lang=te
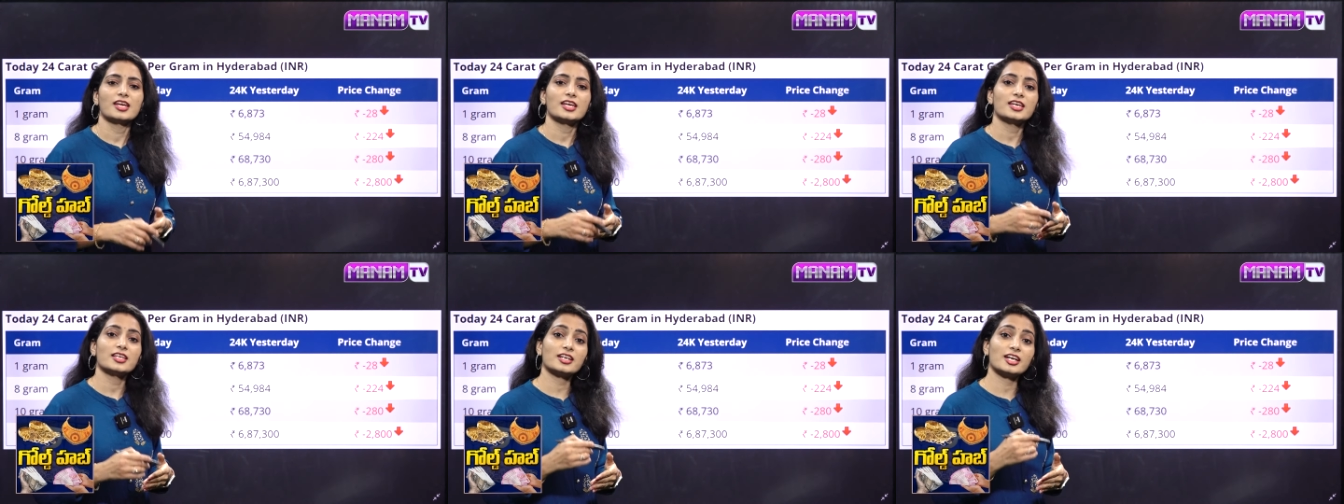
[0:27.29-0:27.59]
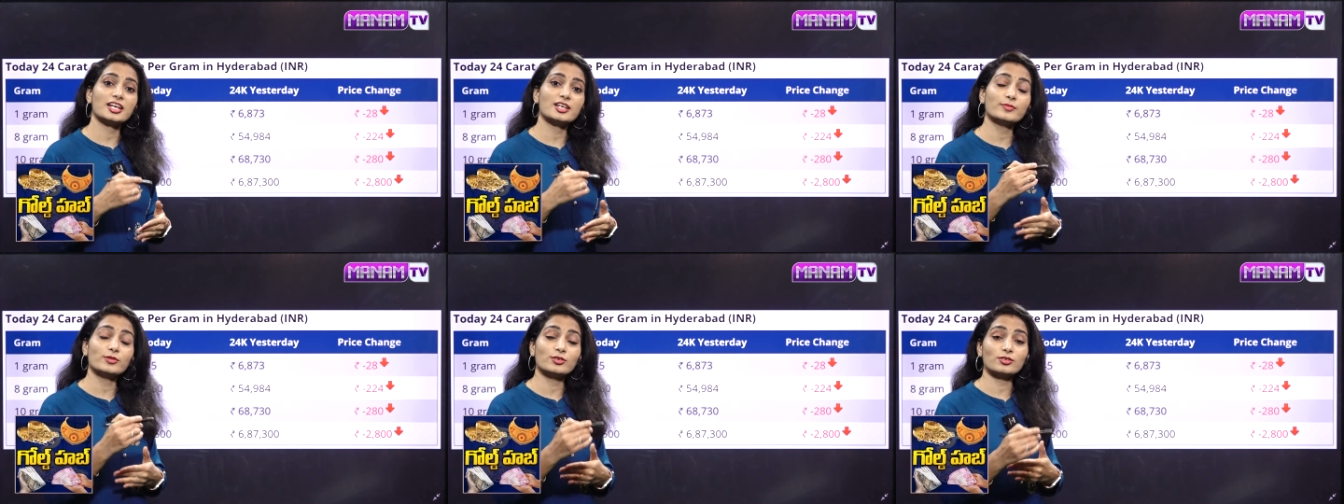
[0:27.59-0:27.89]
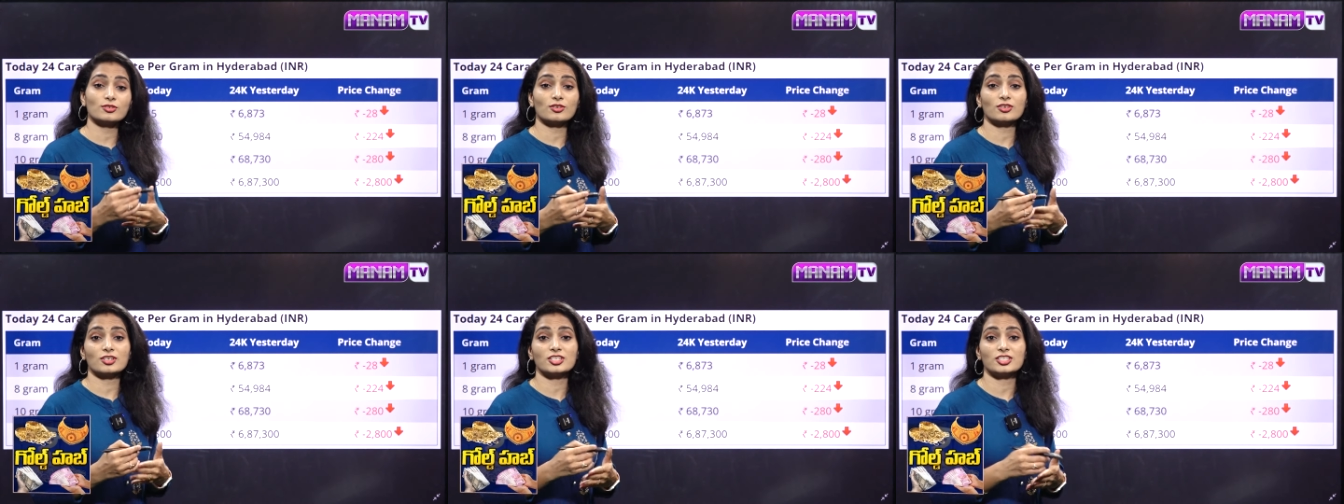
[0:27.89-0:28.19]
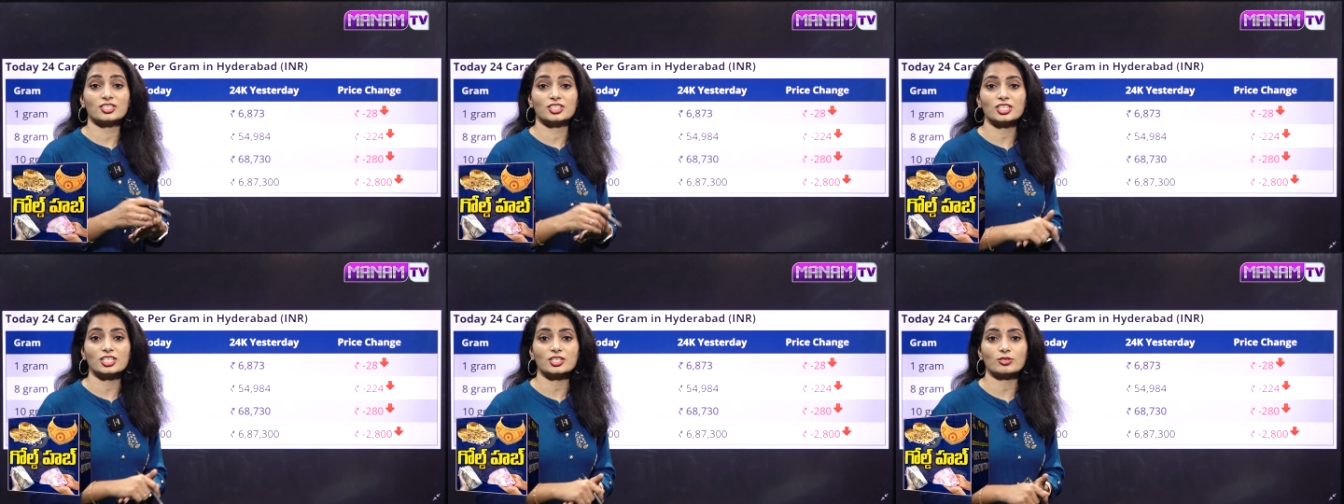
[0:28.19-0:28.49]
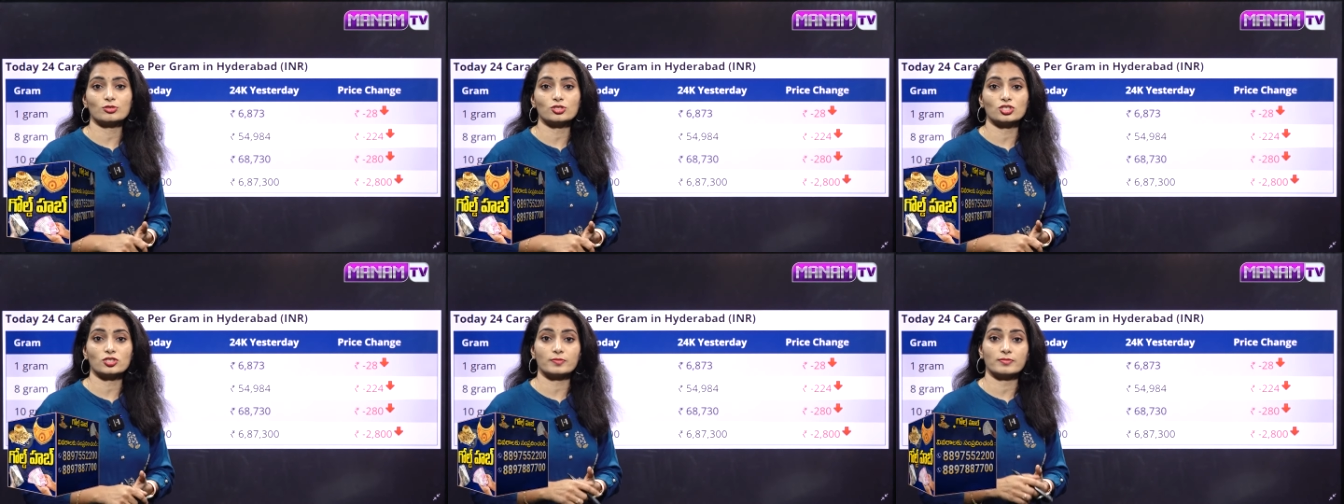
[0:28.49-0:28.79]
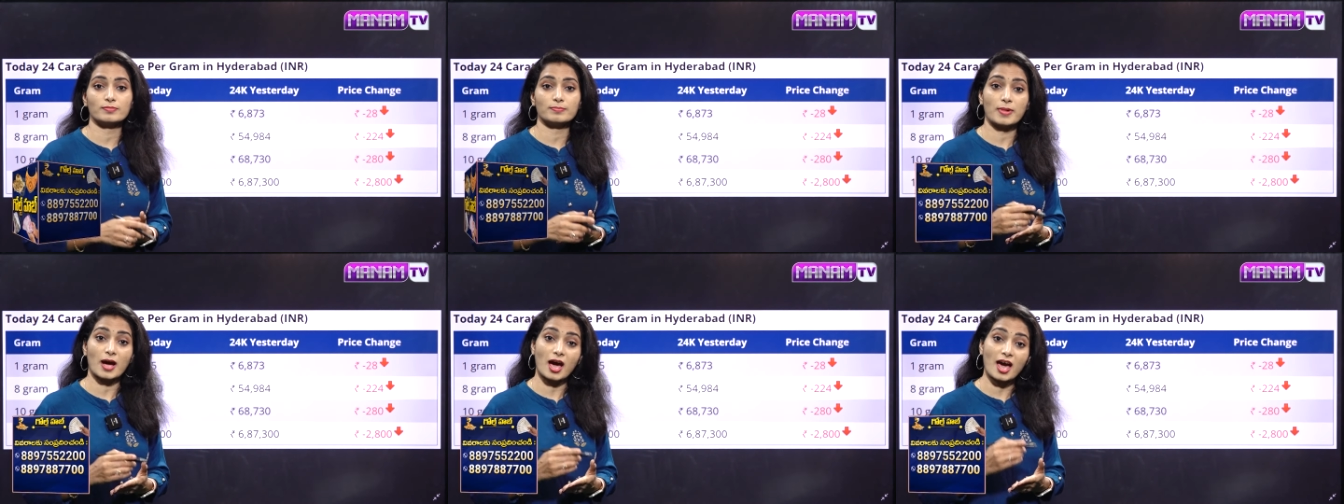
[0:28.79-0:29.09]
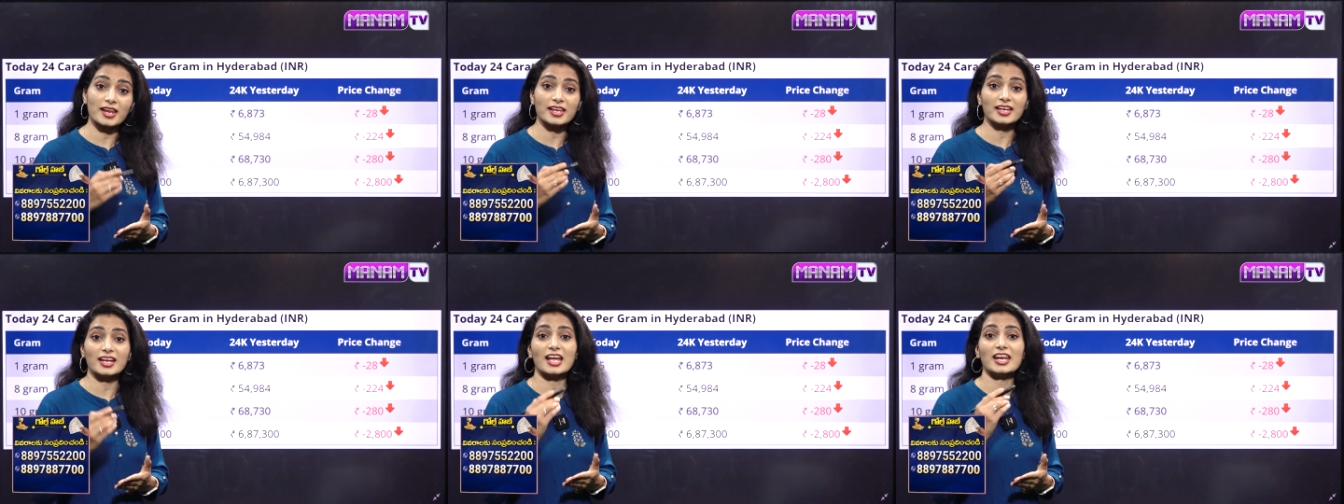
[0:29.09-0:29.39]
ఈ రెండు మూడు రోజుల నుంచి కొంచెం
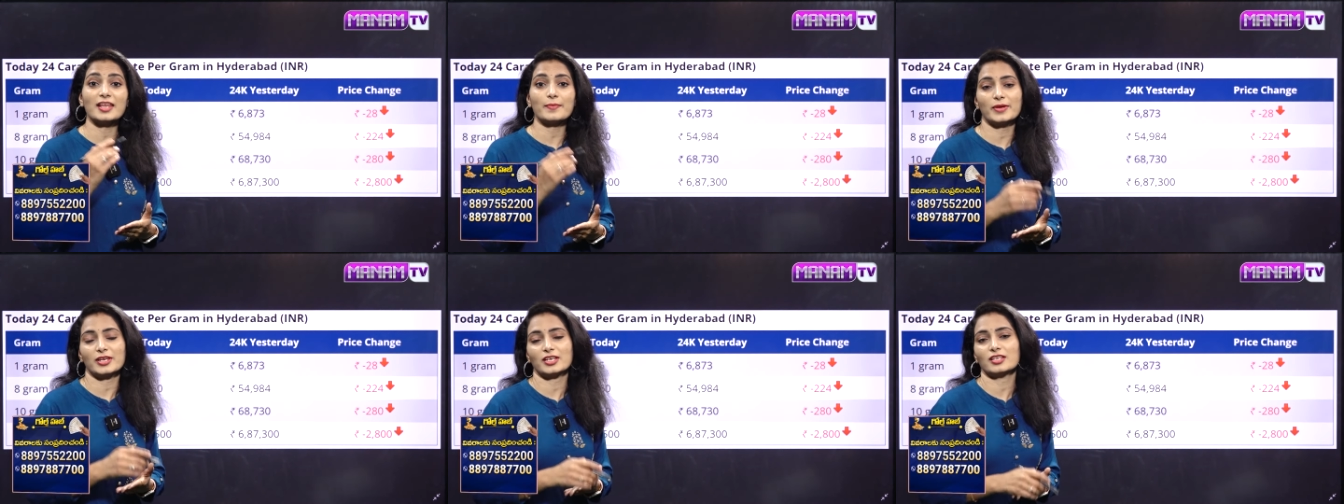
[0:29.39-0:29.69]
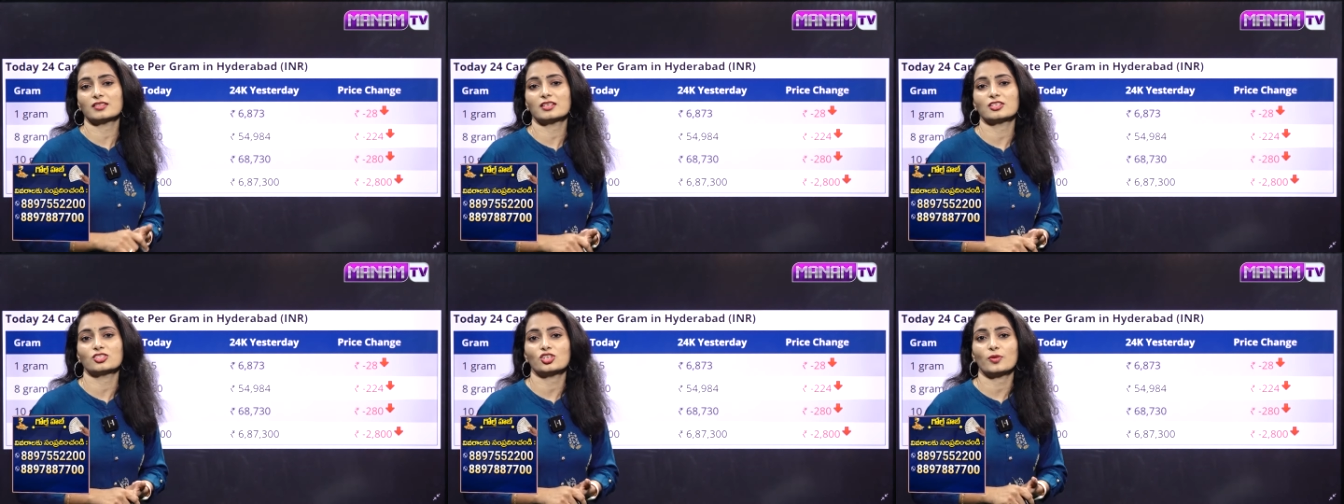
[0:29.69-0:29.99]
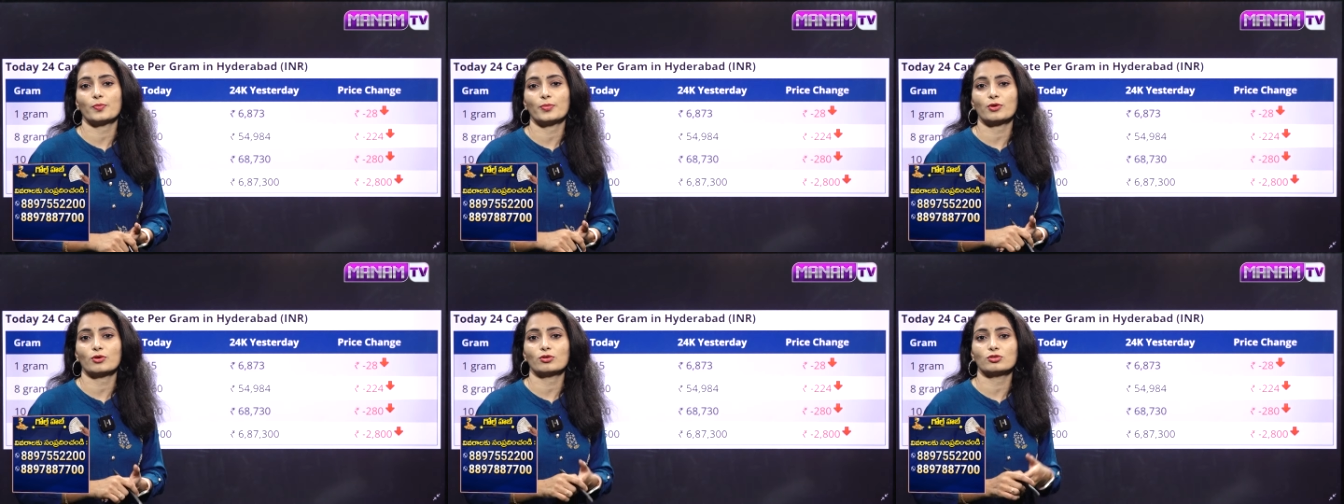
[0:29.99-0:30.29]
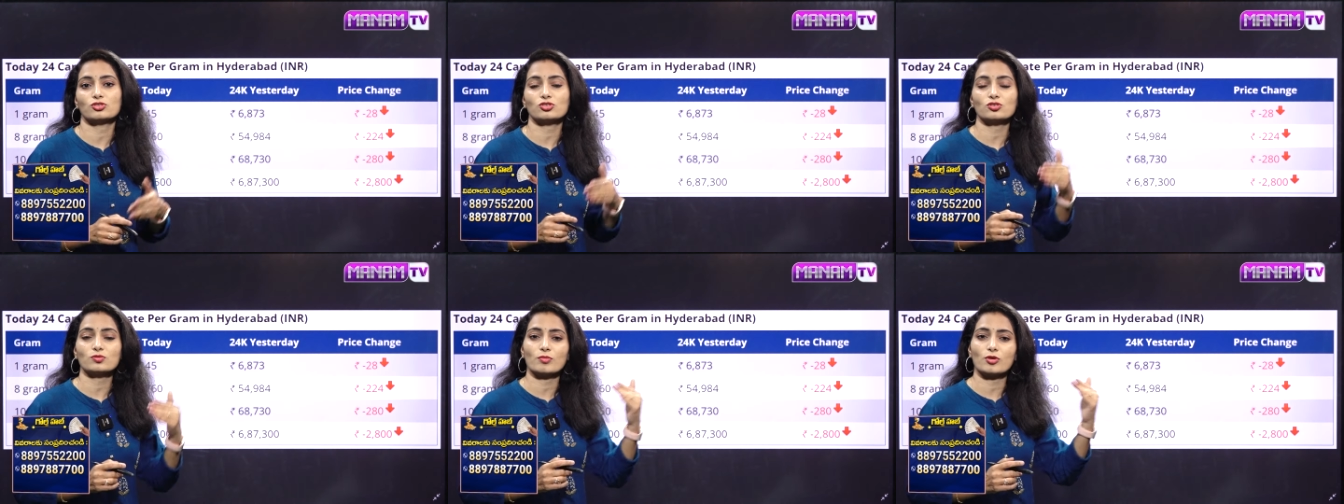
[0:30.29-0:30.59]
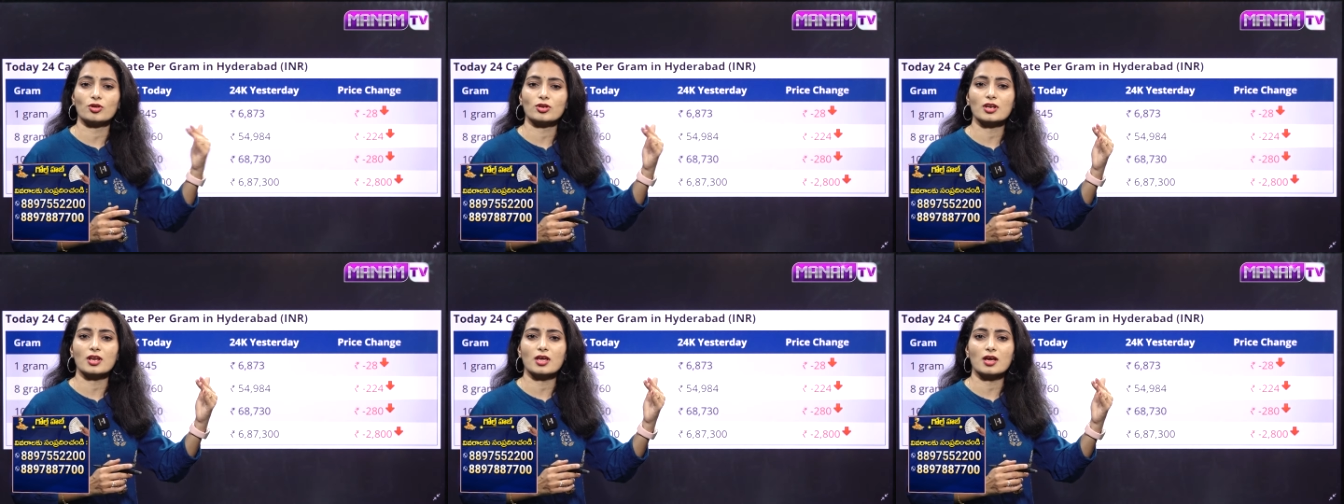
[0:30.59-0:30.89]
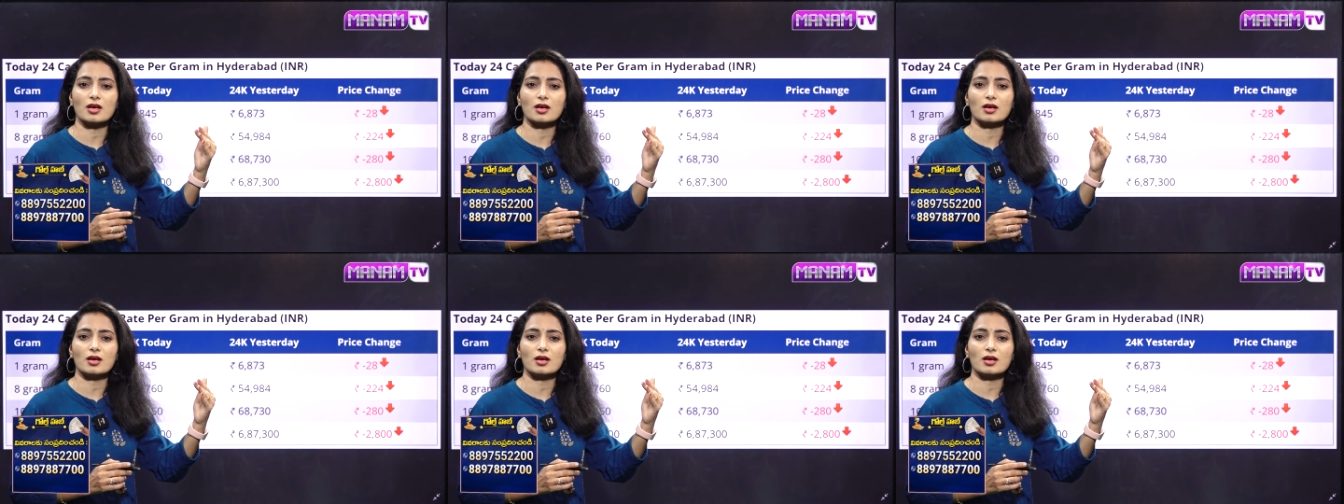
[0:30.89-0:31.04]
భారీగానే పెరిగిందని చెప్పుకోవచ్చు మొన్న